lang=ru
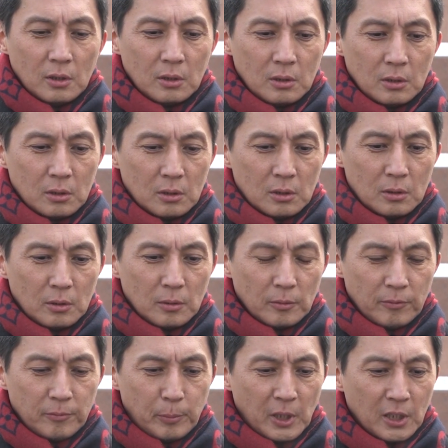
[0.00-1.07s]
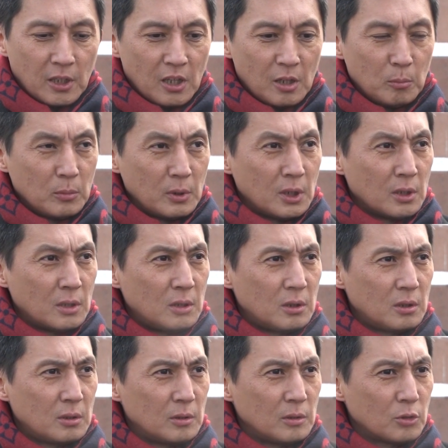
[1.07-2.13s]
э, в программе
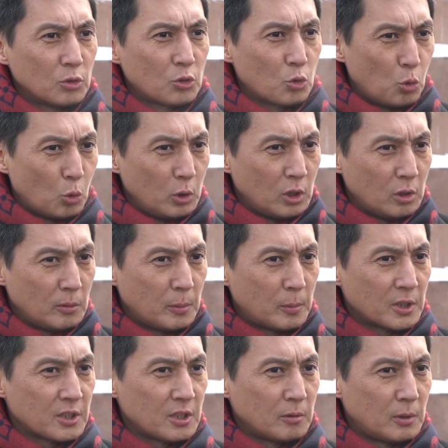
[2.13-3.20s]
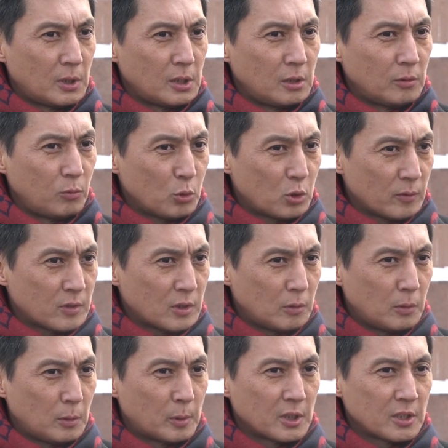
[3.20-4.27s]
школьного образования,
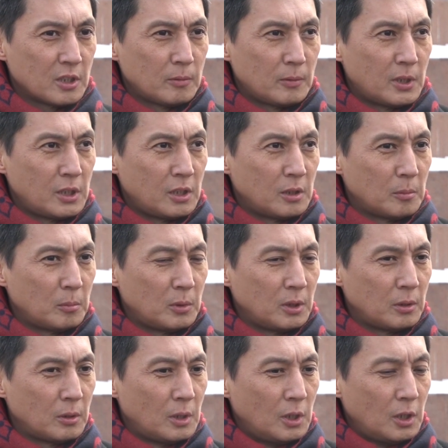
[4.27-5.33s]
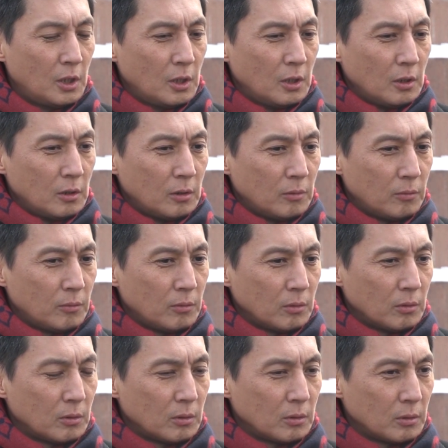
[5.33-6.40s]
вузовского образования мы
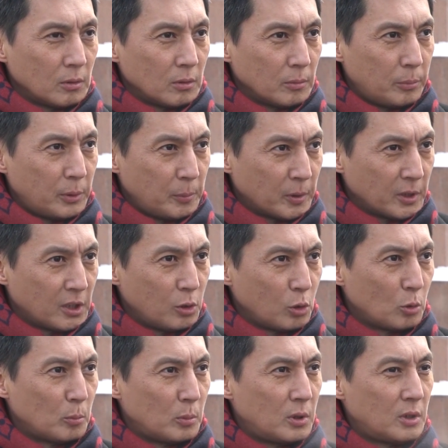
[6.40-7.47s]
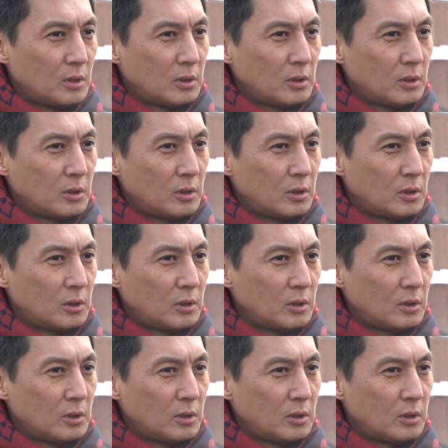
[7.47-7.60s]
э, преподаем